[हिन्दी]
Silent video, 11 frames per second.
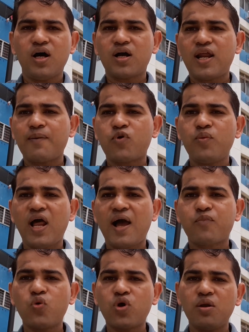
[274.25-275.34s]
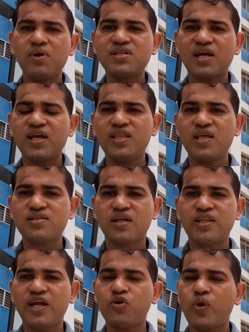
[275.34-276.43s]
अगर आपको मेरा आप गूगल में जाके देख
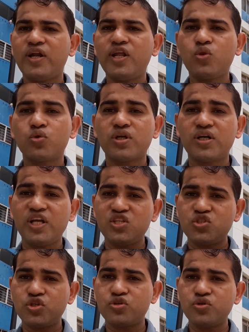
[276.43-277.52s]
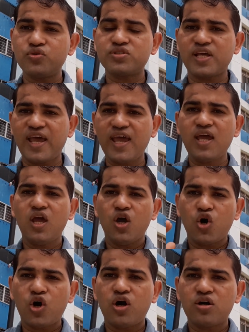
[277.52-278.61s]
सकते हैं ट्वेंटी टू थर्टी इंस्टीट्यूट्स हैं
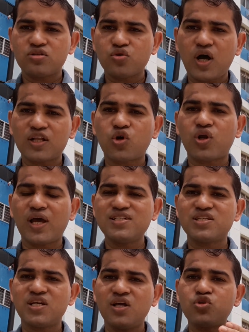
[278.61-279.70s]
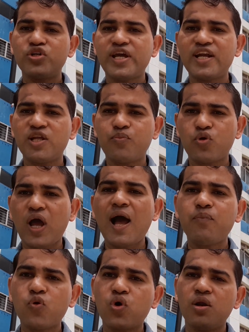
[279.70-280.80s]
और जो अथोराइजेशन है जो टी आई टी प्रोग्राम
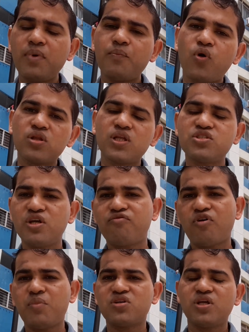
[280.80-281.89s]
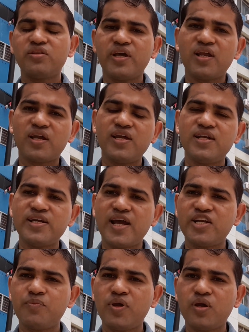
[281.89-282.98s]
आप गूगल में बहुत अच्छी इन्फॉर्मेशन दे रखी है टी आई
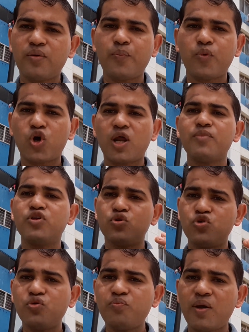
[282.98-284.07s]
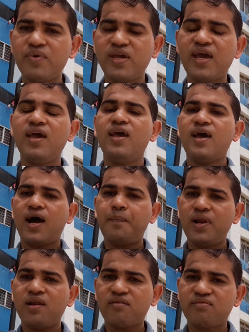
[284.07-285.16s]
टी पी प्रोग्राम यूट्यूब में भी है आप
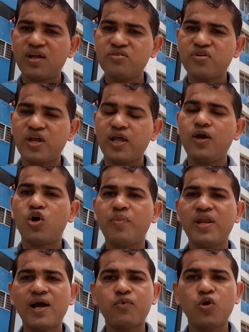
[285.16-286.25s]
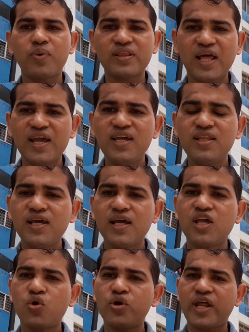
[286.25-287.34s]
पहले रिसर्च करें और मैंने आपको बता ही दिया
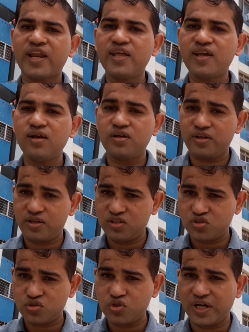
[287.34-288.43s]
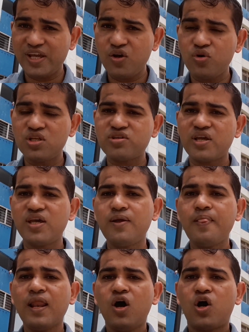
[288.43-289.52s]
कि कोई टेक्निकल स्टडी होनी चाहिए
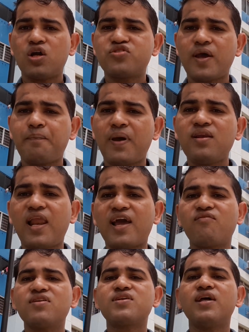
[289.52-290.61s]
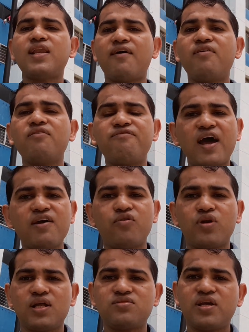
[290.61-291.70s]
और जैपन लैंग्वेज का लेवल फाइव
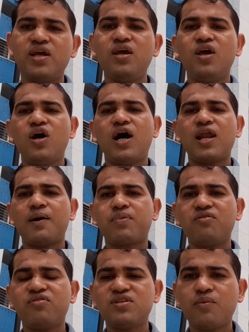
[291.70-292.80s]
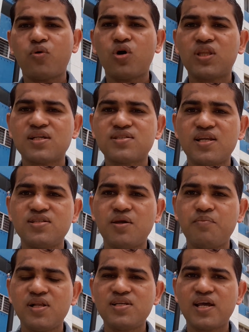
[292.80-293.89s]
होना चाहिए और आपका वीज़ा बहुत आसानी से
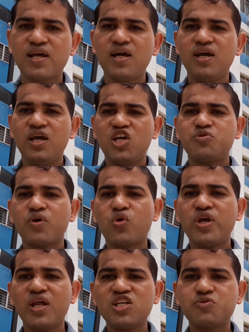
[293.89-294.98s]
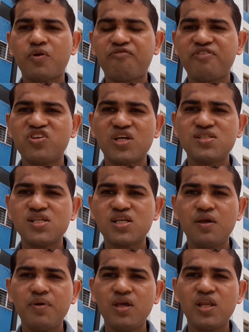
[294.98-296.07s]
मिल जाएगा इसमें कोई इंग्लिश प्रोफिशेंसी
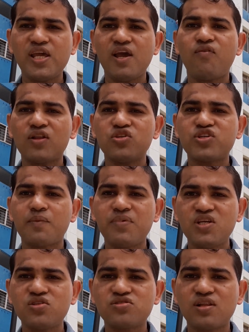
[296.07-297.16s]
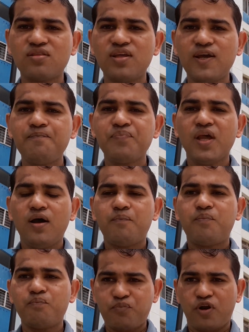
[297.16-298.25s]
की भी नहीं है वहाँ तो जैपनीज़ चलती है
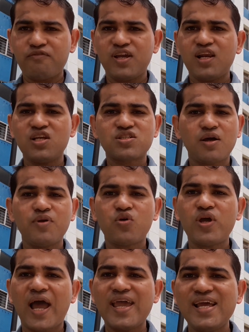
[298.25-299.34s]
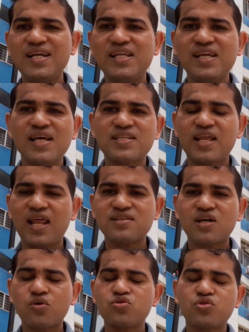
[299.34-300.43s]
टॉप इंग्लिश का भी कोई आई एल टी एस एंड
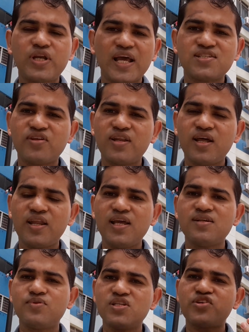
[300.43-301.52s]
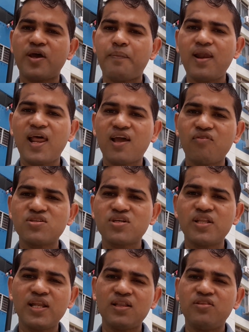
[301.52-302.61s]
ऐसा कुछ टेस्ट देना नहीं है सिर्फ जापान लैंग्वेज
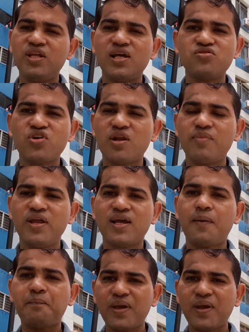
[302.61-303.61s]
का देना तीन या चार महीने का